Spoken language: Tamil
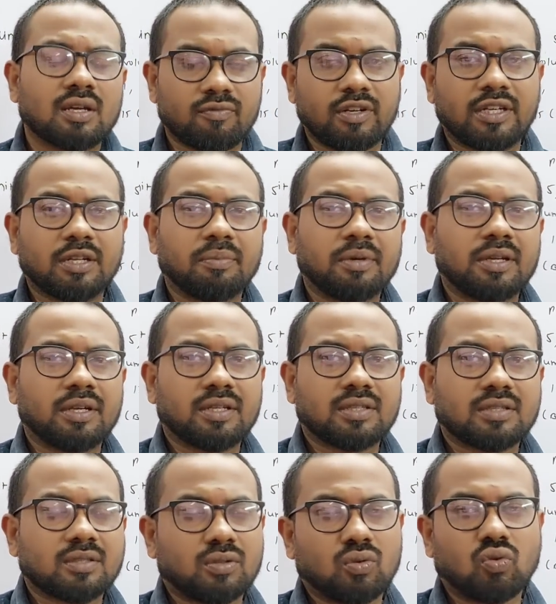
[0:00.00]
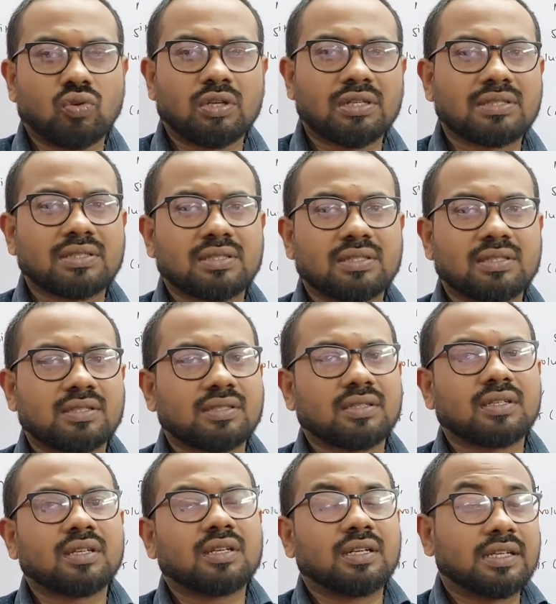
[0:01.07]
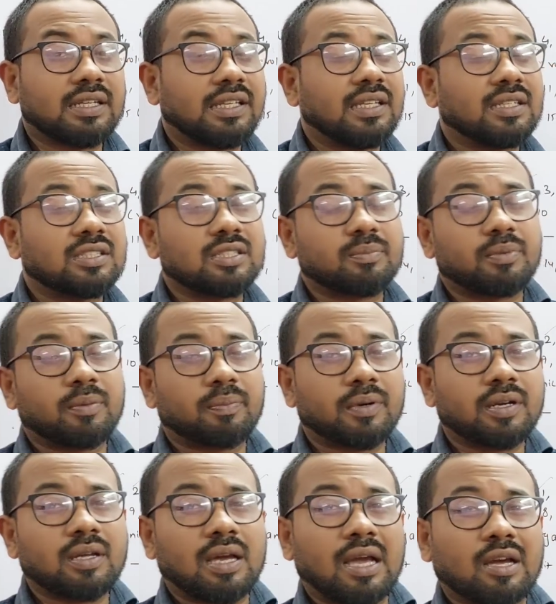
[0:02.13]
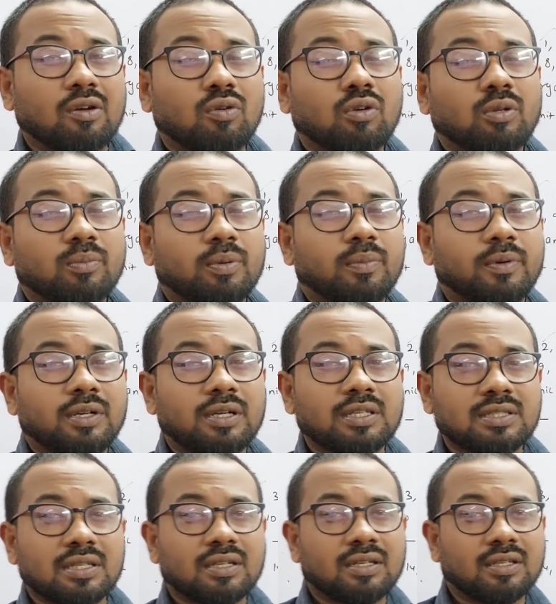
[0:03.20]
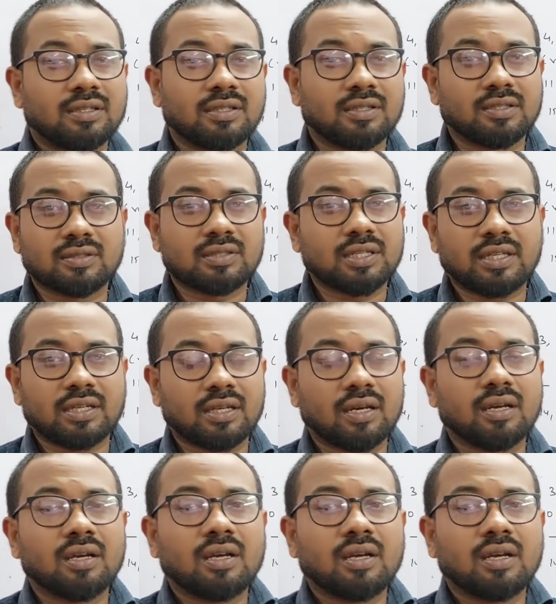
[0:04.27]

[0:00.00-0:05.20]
விக்டர்மேட் டெஸ்ட்டு லூகாஸ் டெஸ்ட்டு டிஎன்ஜி பிரிப்பேர்ட் ஆக்ரோலின் ப்ரிப்பேர்ட் கிளிசரின்லேருந்து சரிங்களா